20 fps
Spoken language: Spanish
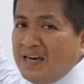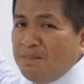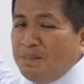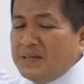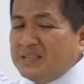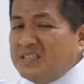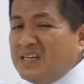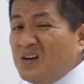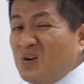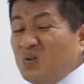que
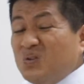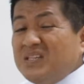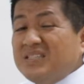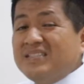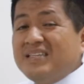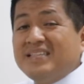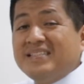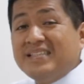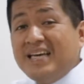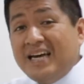pasarlo
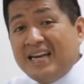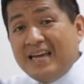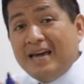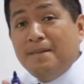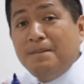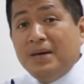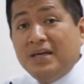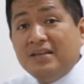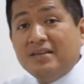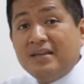
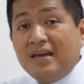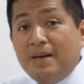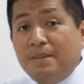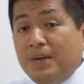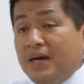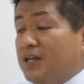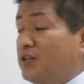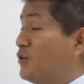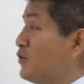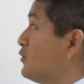necesariamente a
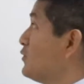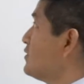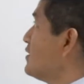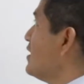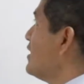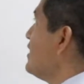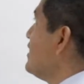metros.